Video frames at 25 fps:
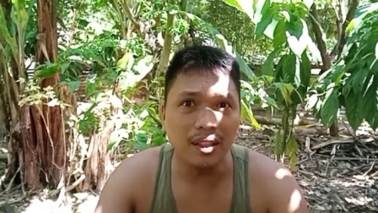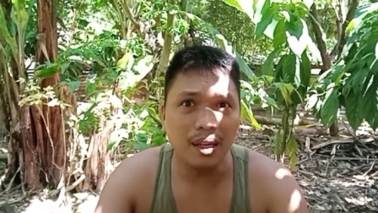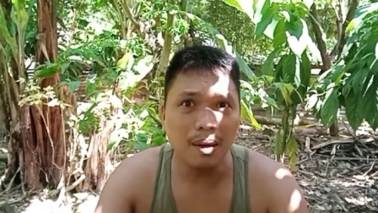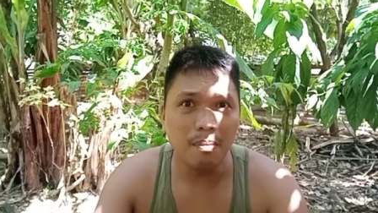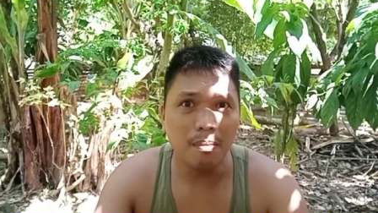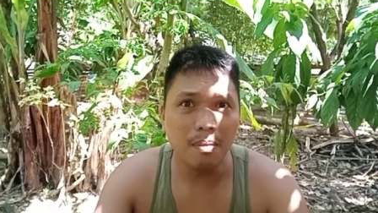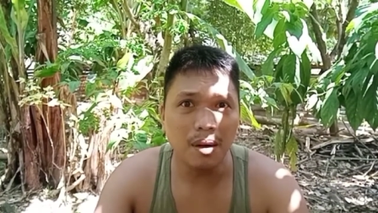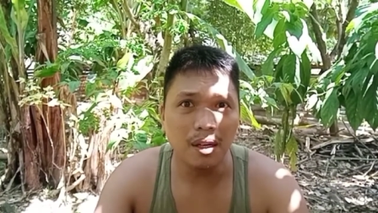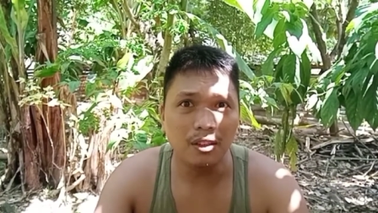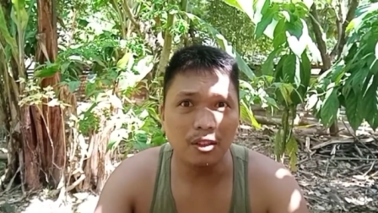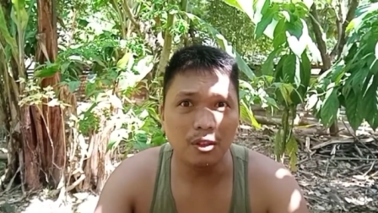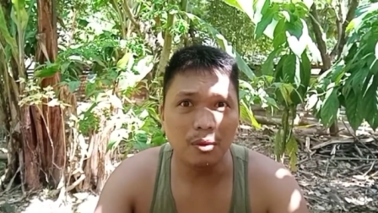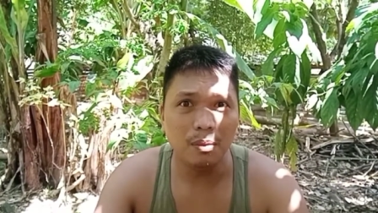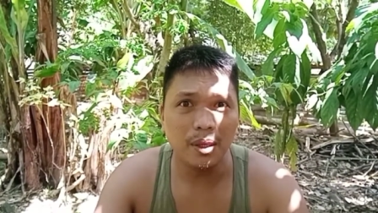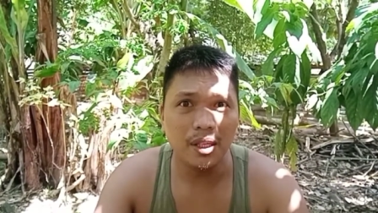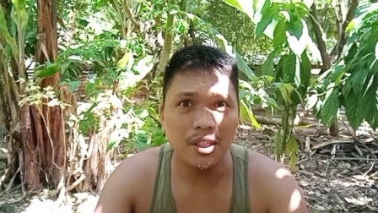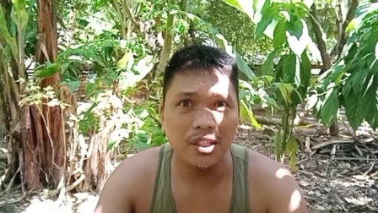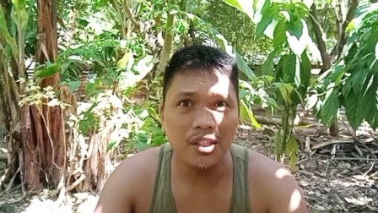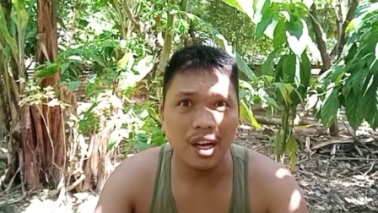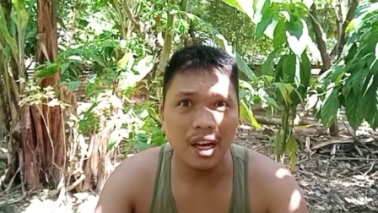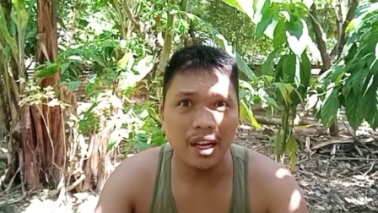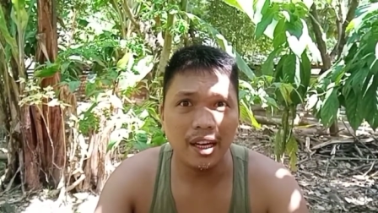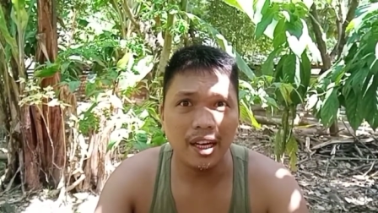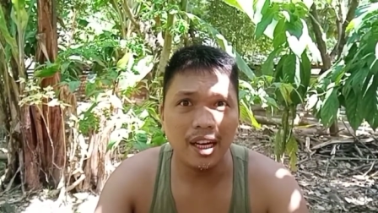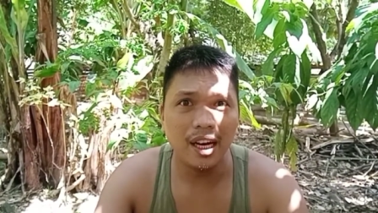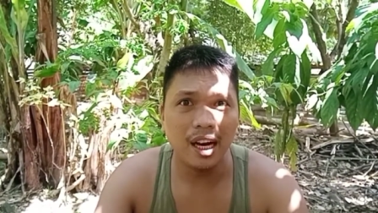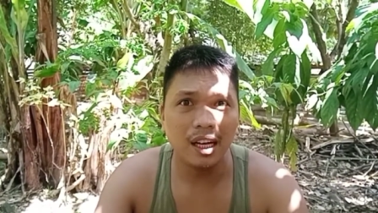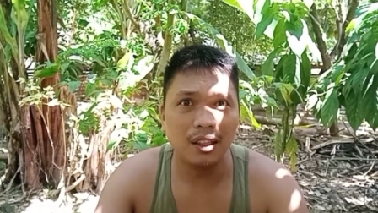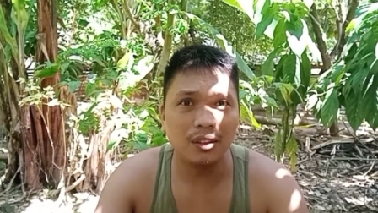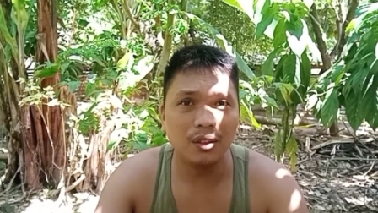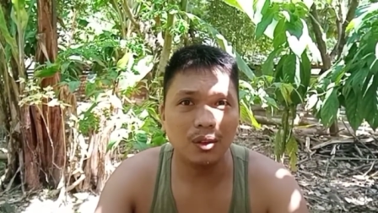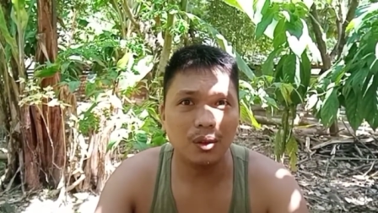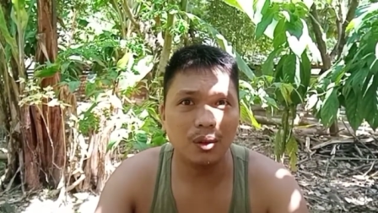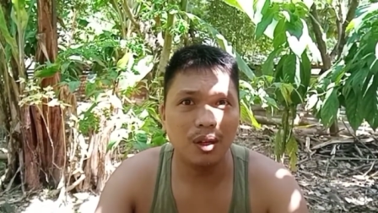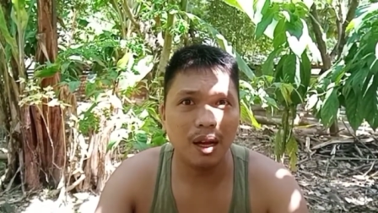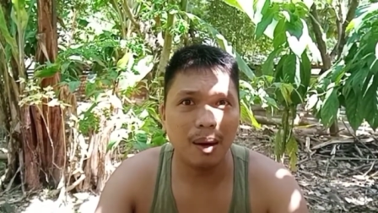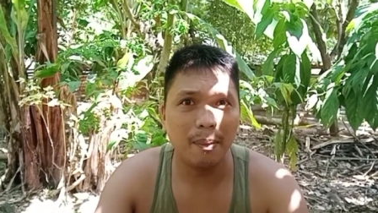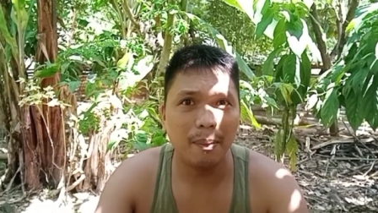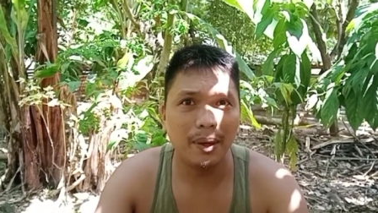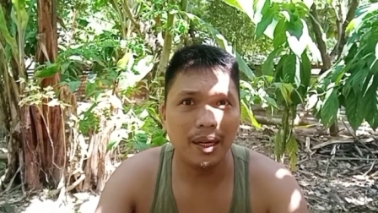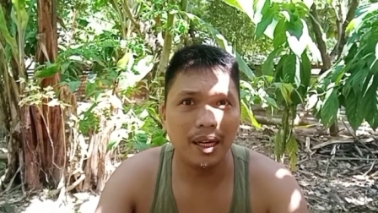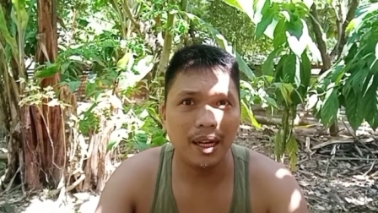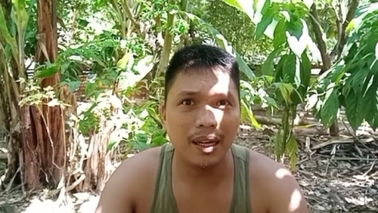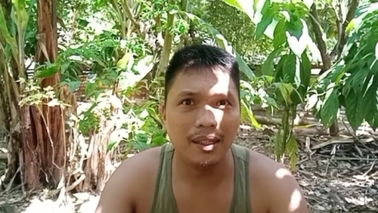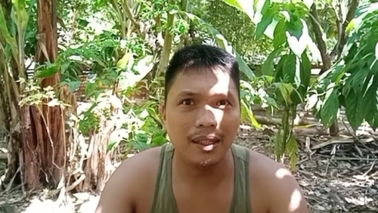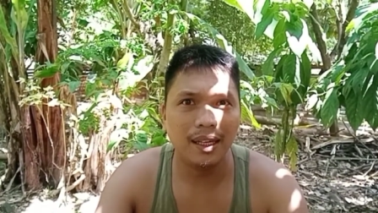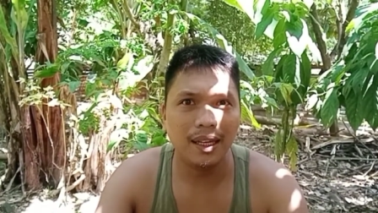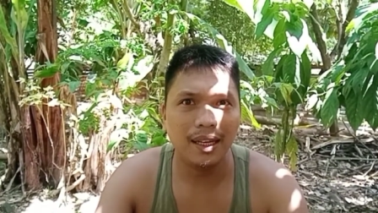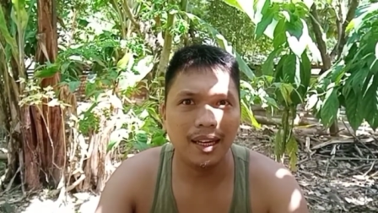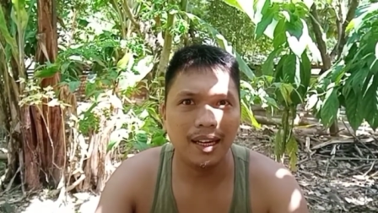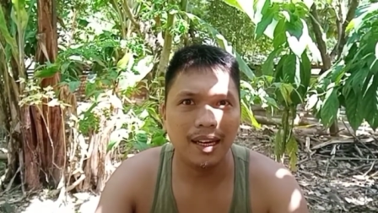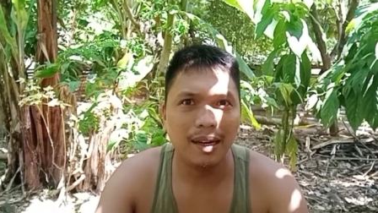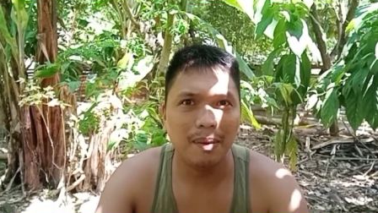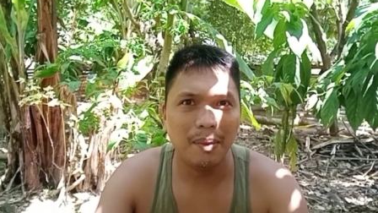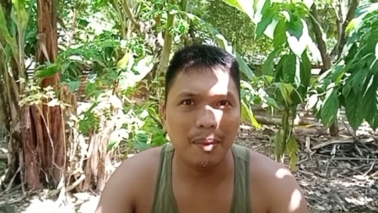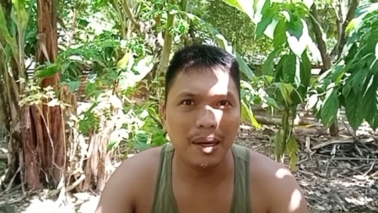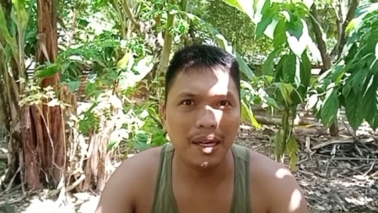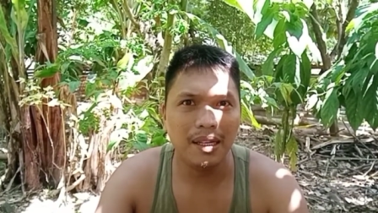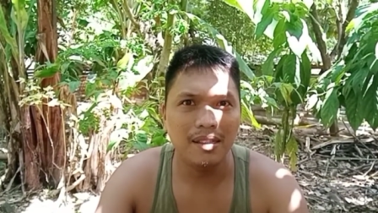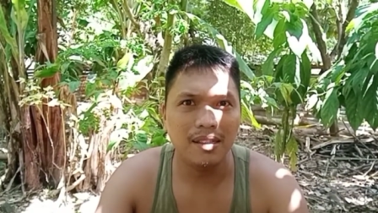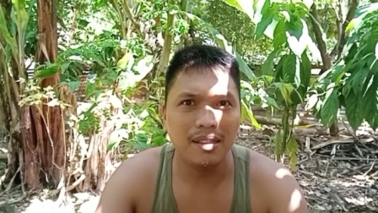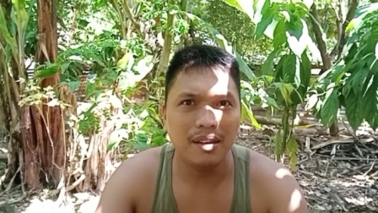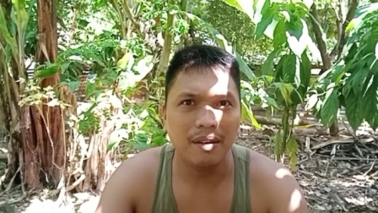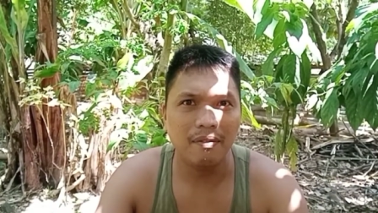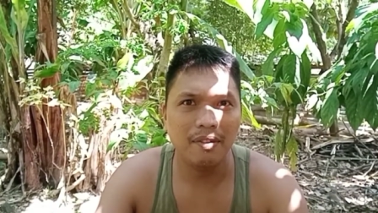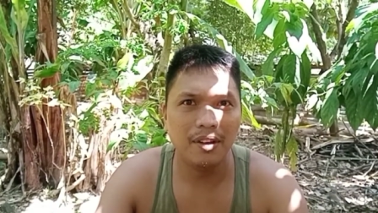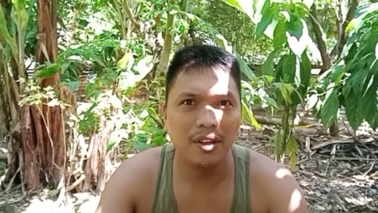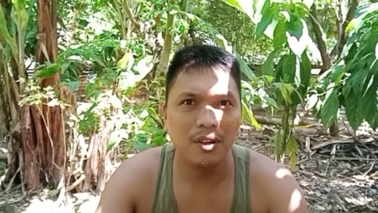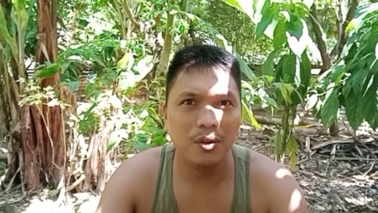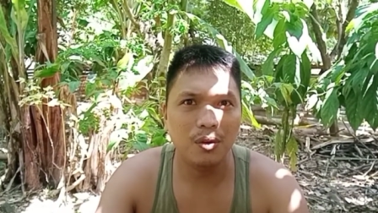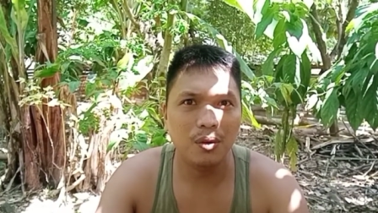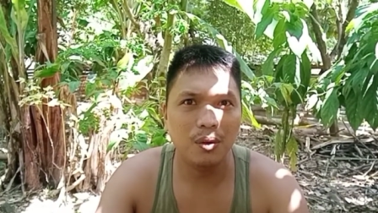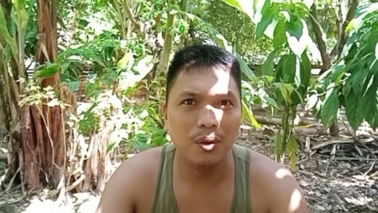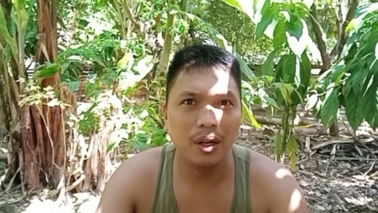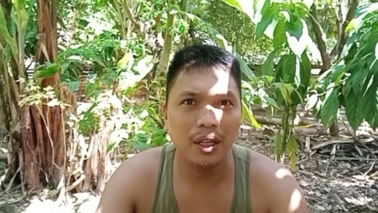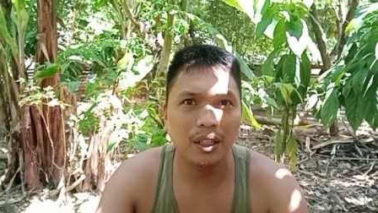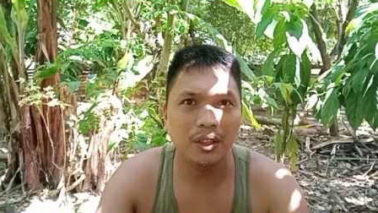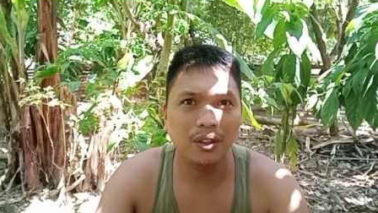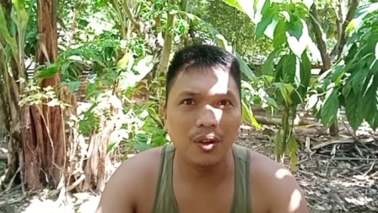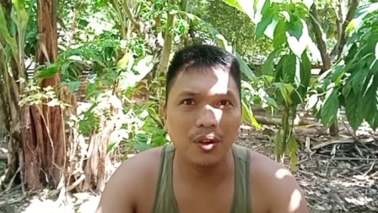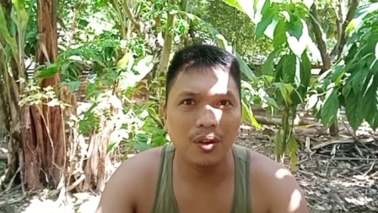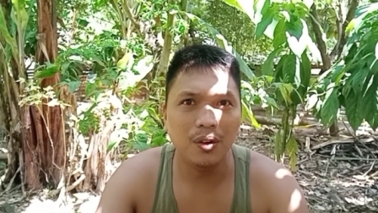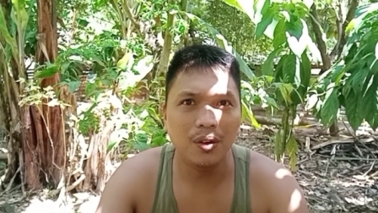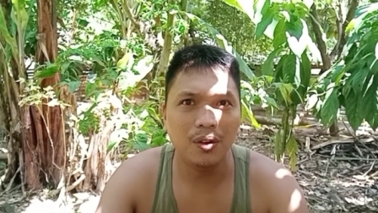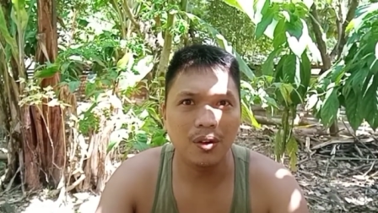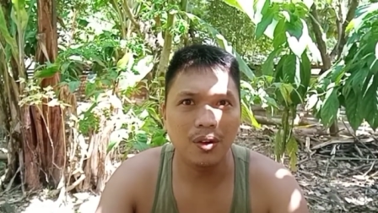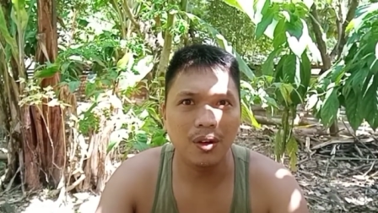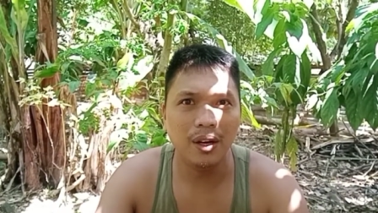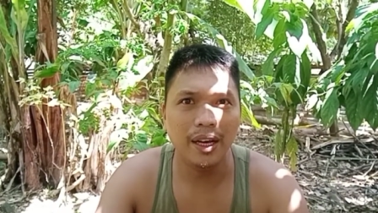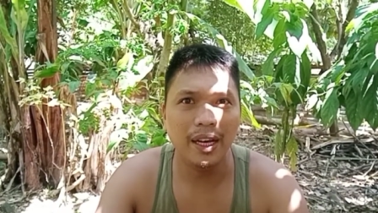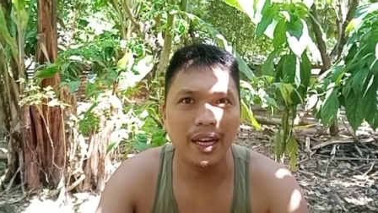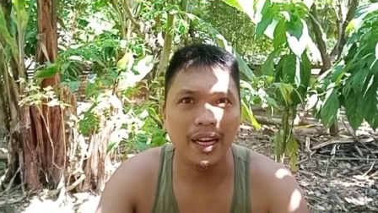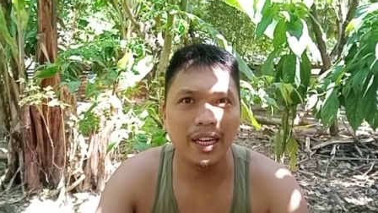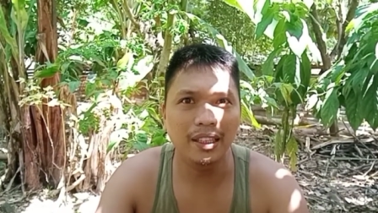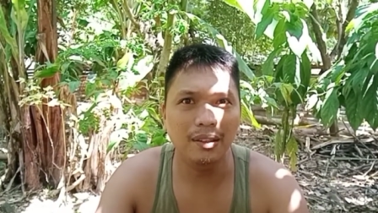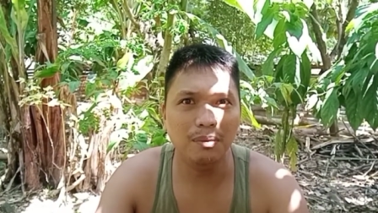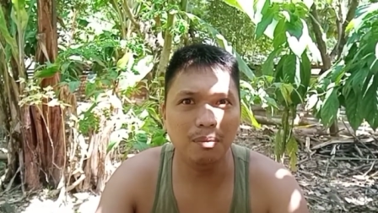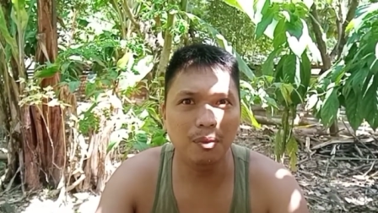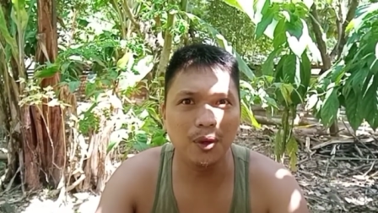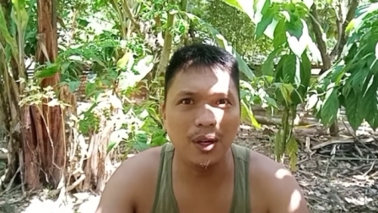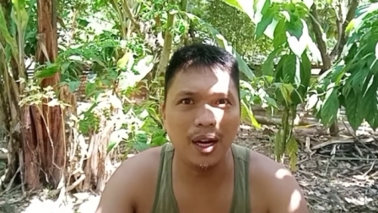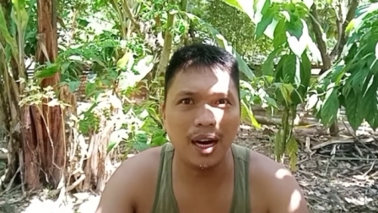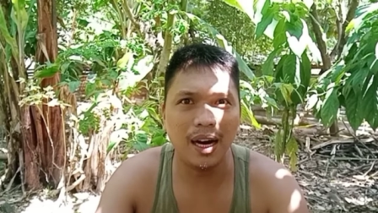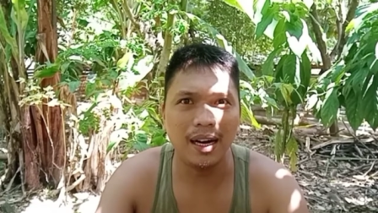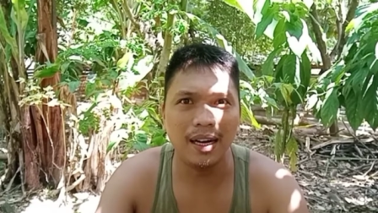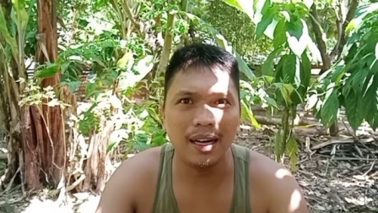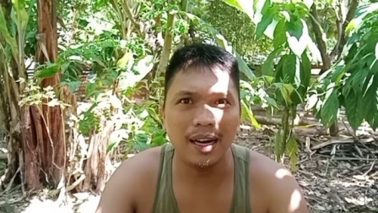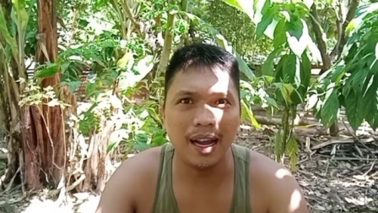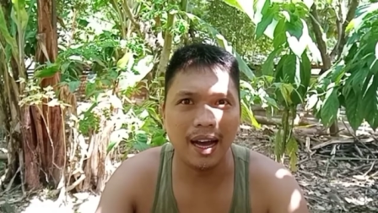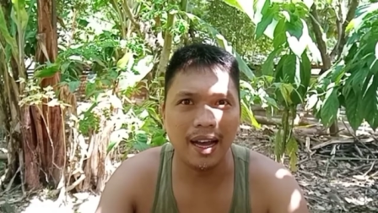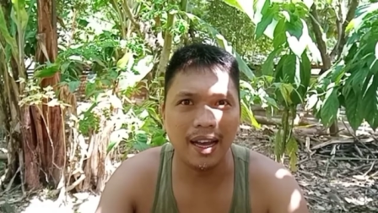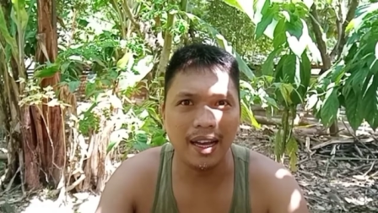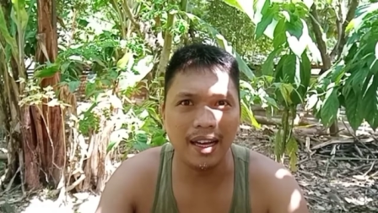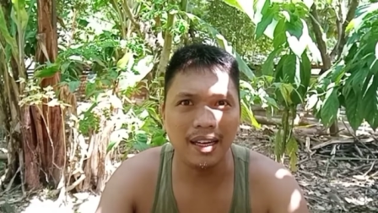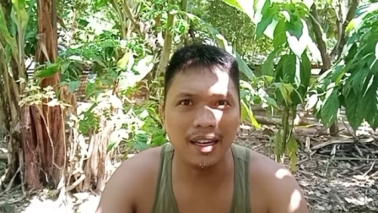back to my channel at kung napadaan ka na naman sa video kong ito, hit mo na ang like,